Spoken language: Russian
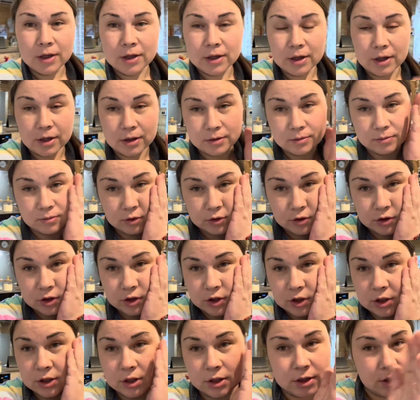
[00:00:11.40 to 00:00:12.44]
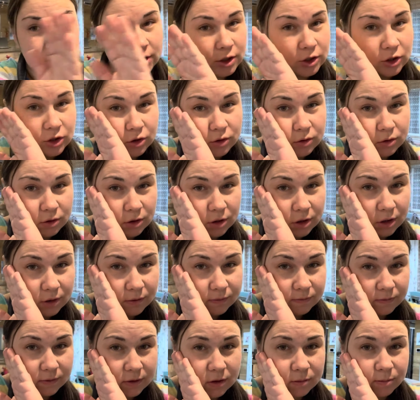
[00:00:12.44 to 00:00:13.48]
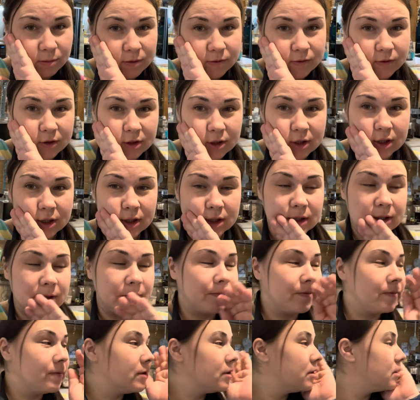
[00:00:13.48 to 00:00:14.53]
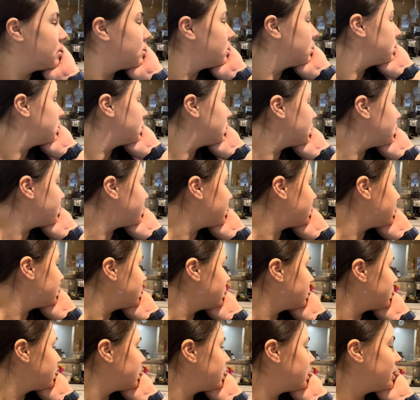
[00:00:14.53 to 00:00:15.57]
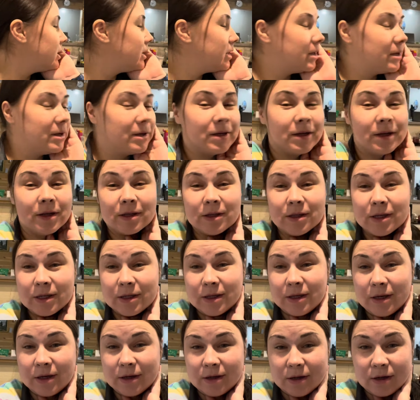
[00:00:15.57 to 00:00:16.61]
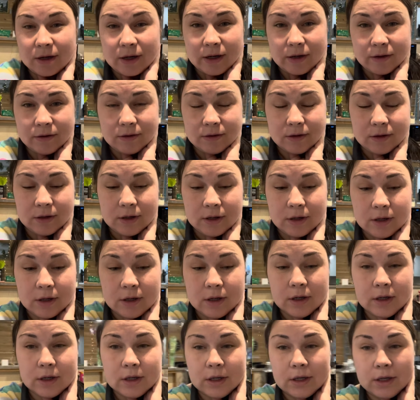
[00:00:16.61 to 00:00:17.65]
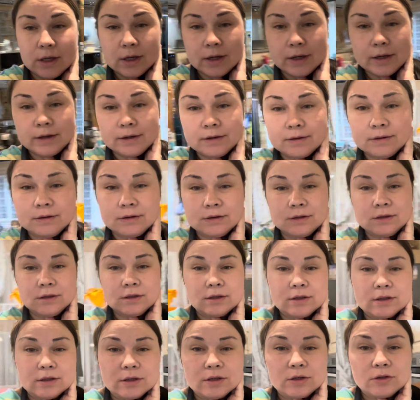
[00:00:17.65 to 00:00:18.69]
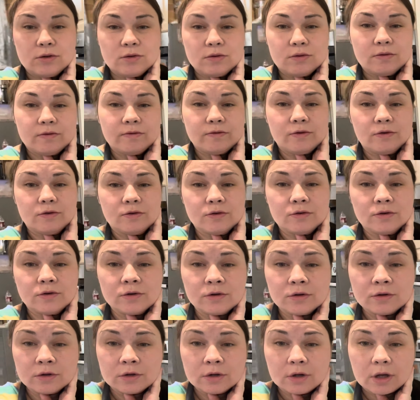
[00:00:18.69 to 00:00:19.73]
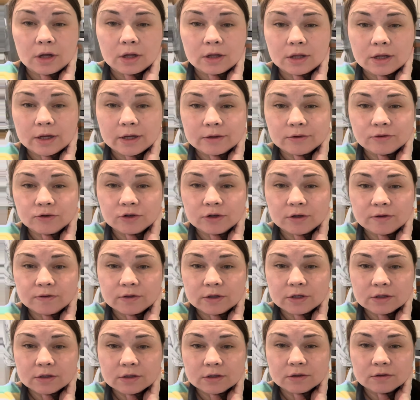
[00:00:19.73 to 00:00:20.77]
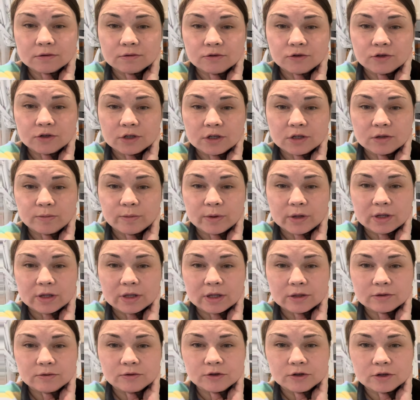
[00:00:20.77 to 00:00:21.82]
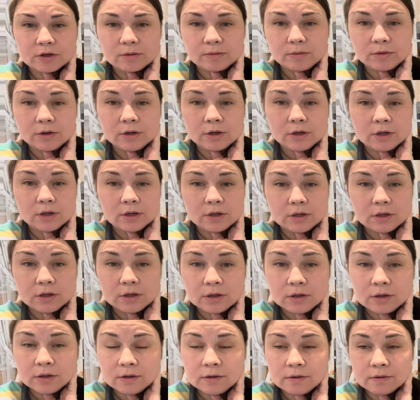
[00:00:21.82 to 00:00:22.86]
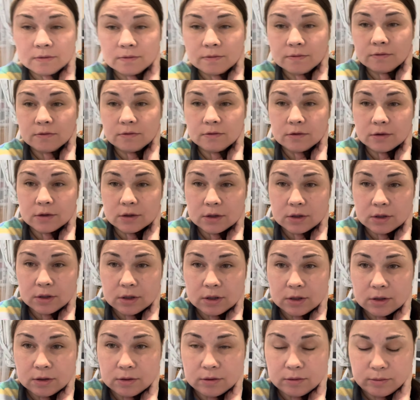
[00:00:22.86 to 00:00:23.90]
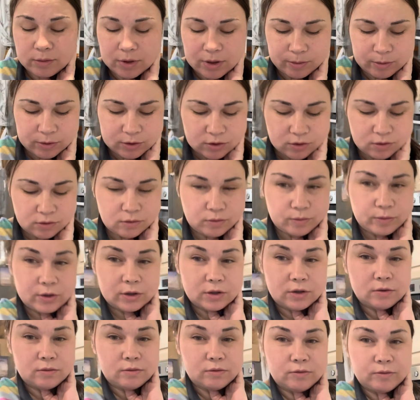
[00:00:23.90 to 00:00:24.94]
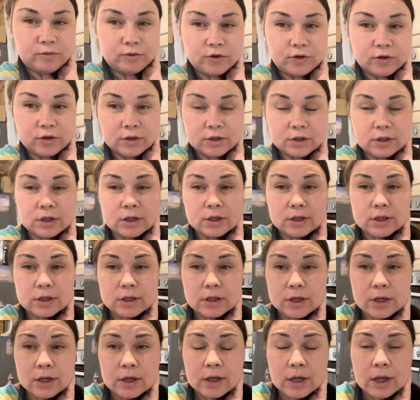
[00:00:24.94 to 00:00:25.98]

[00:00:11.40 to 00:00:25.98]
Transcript: Я немножечко такая еще не выспавшаяся. Ты малыш? Да. Детки играют. Я э, готовлю оладушки. Все соскучились по оладушкам. Да, вот. Мама дома, поэтому можно сделать, да?